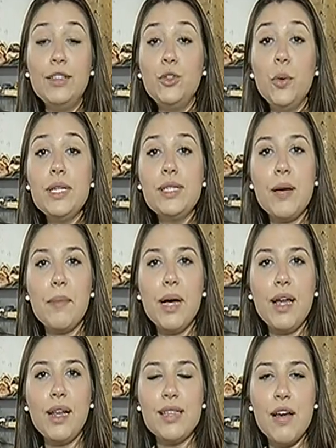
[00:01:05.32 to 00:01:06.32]
Em duas
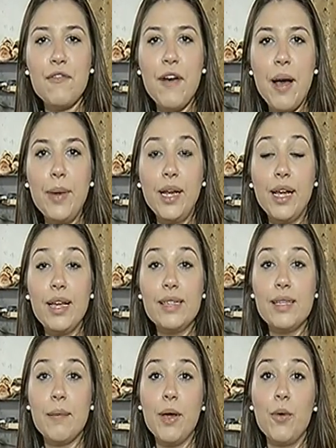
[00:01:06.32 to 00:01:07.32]
semanas, a fábrica
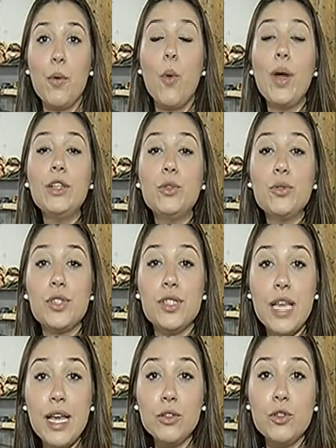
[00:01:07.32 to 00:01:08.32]
recebeu
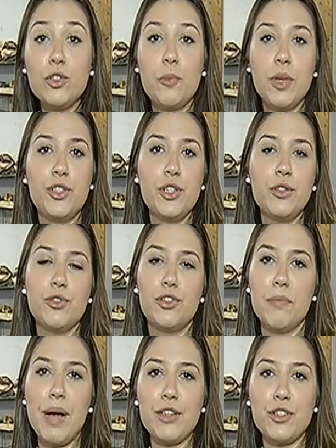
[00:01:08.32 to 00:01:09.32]
800 pedidos
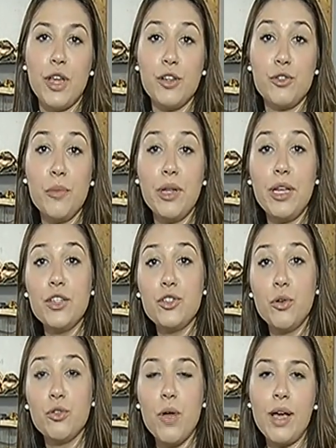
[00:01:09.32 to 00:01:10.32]
de máscaras do
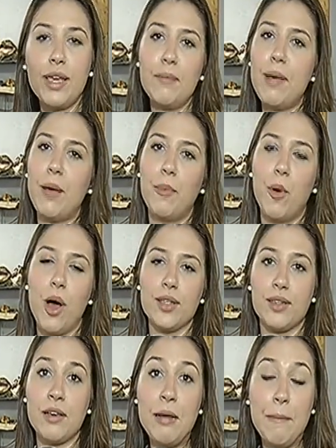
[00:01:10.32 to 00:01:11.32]
ministro Joaquim
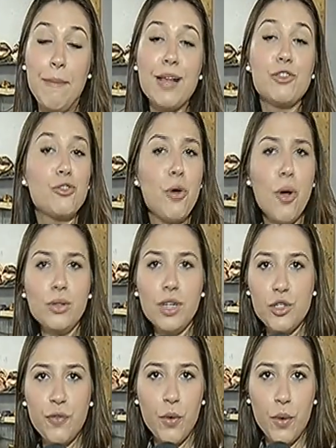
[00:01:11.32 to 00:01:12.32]
Barbosa, mas
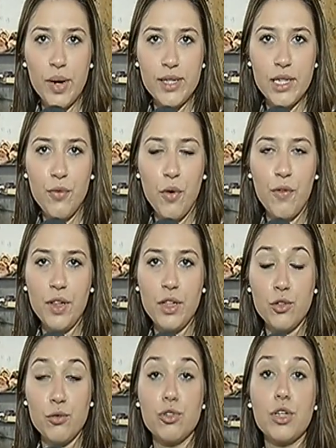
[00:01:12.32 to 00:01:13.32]
outras figuras
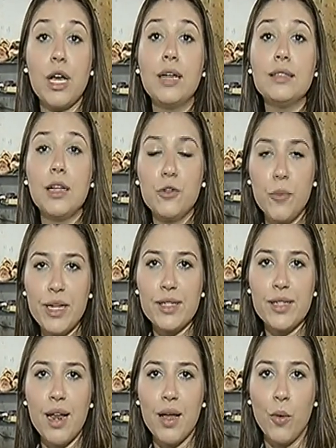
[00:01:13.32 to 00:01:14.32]
envolvidas no escândalo do
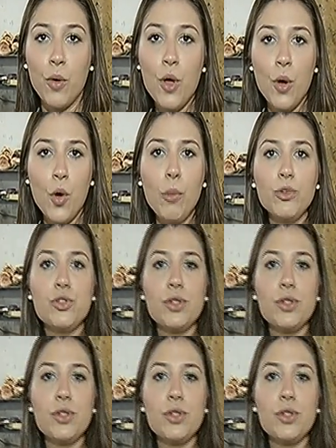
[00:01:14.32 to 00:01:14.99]
mensalão, como